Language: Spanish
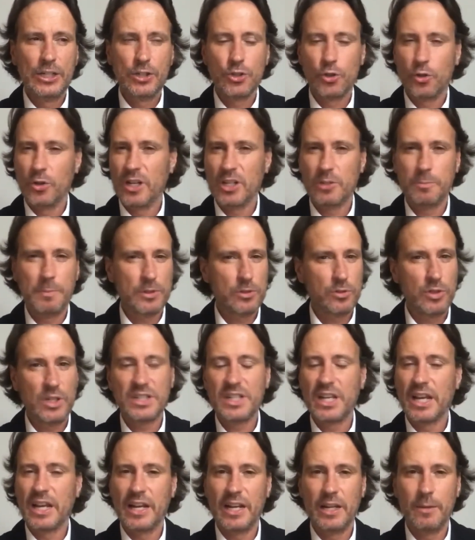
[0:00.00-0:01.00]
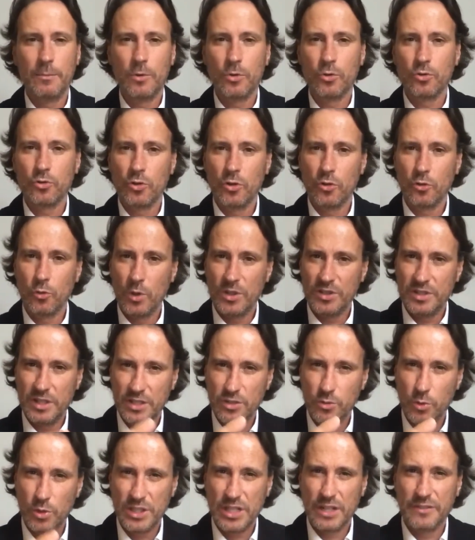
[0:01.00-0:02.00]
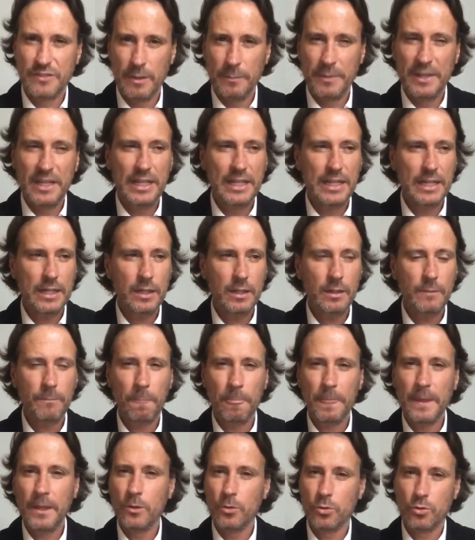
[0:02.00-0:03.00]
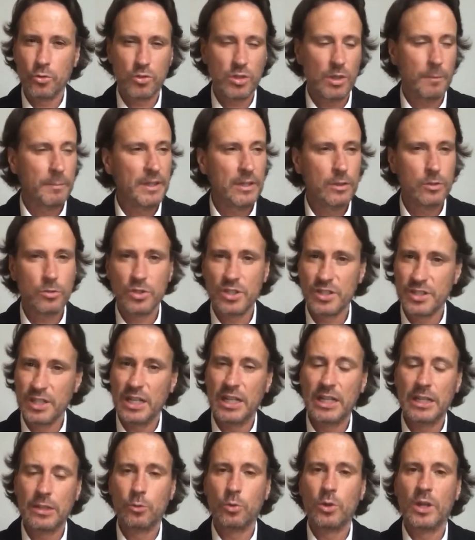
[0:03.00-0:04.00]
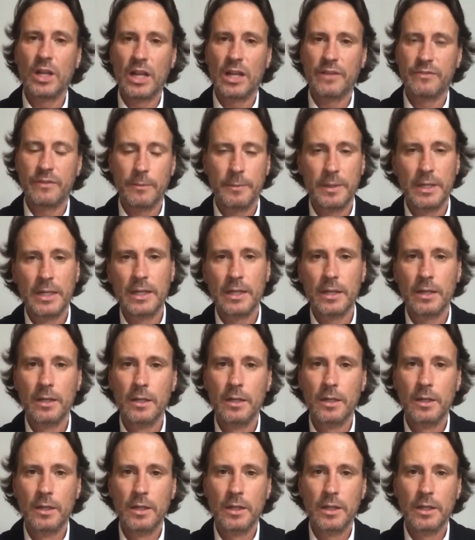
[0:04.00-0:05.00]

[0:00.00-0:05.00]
son las personas que queremos, es nuestra familia y nuestros amigos que están a la altura de la familia.